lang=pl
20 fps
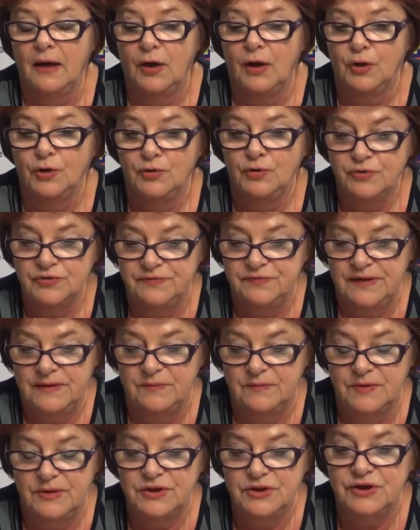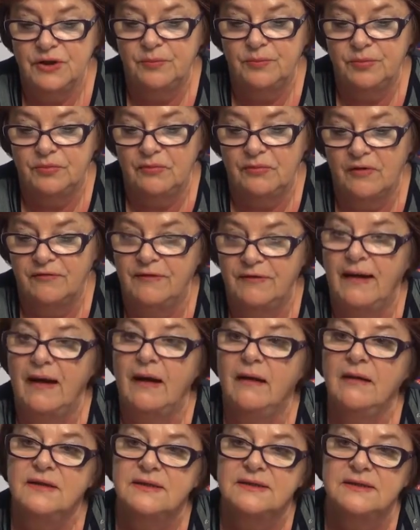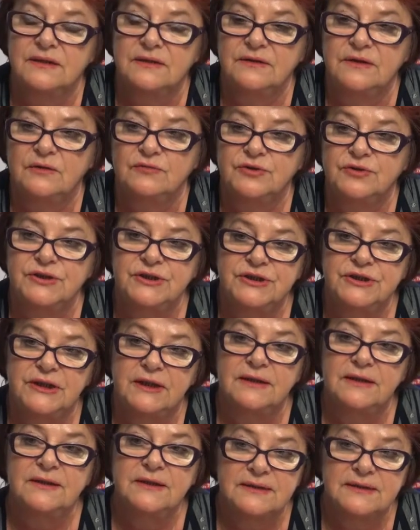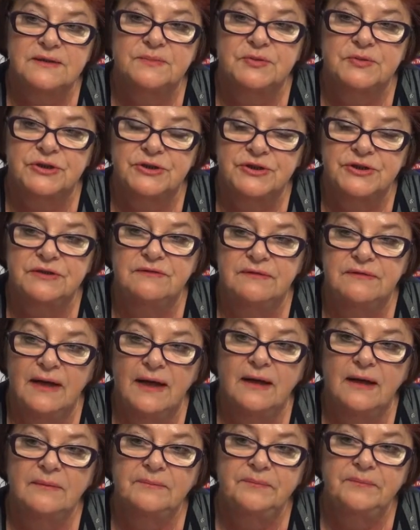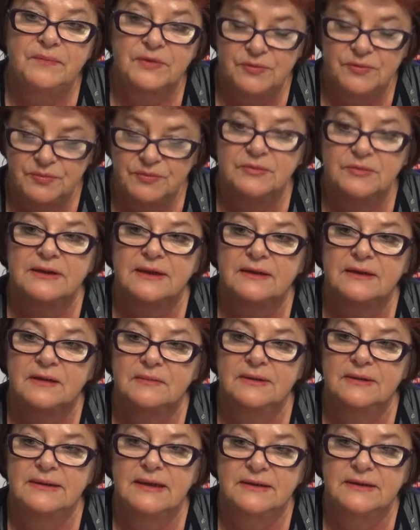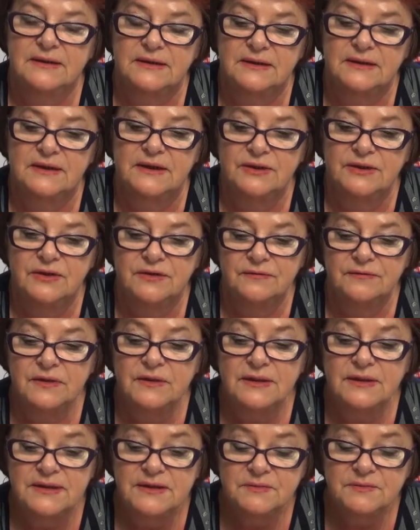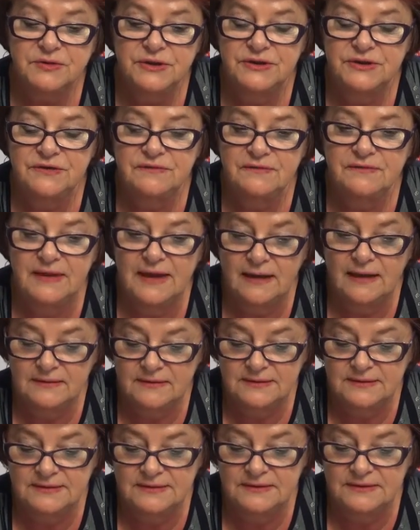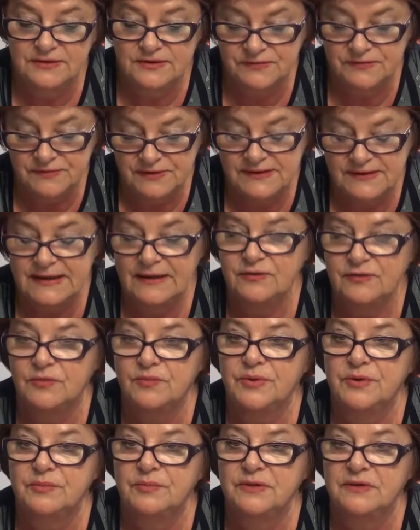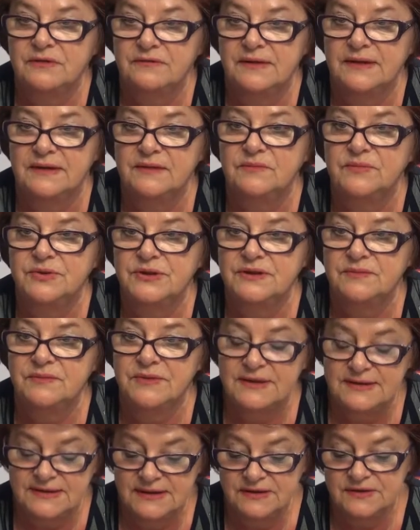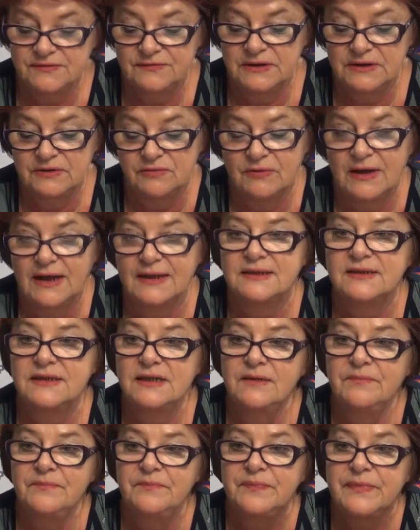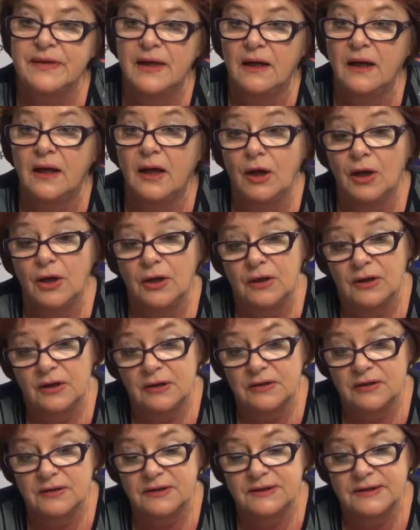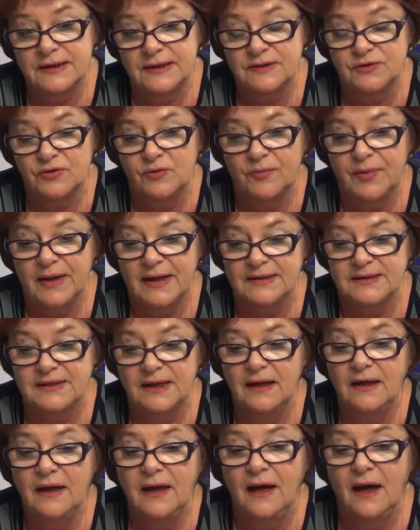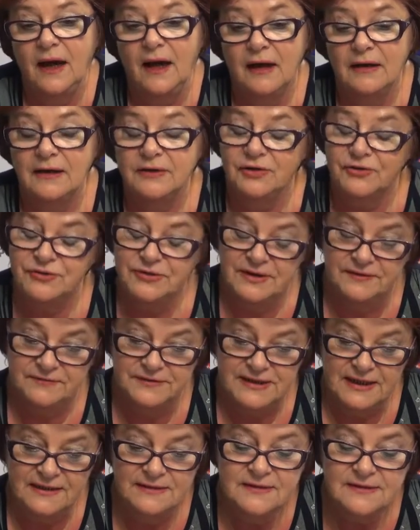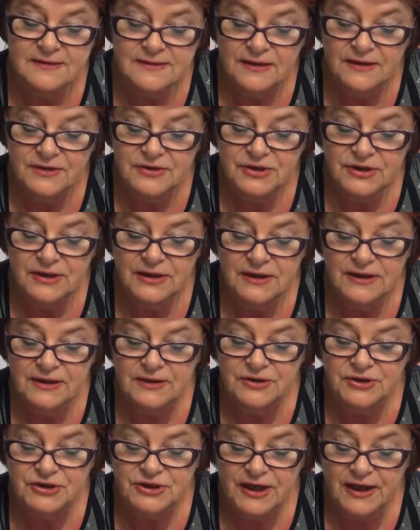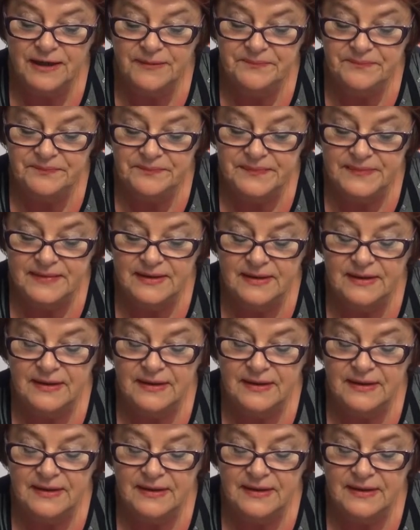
Już wiemy, że połowa z tych nauczycieli jest przeciwna, robimy takie badania ankietowe, jest przeciwna e, rozwiązaniom proponowanym przez Ministerstwo no Edukacji. No tak, bo stracą pracę. E, stracą pracę, ale to wcale nie znaczy, że, mm,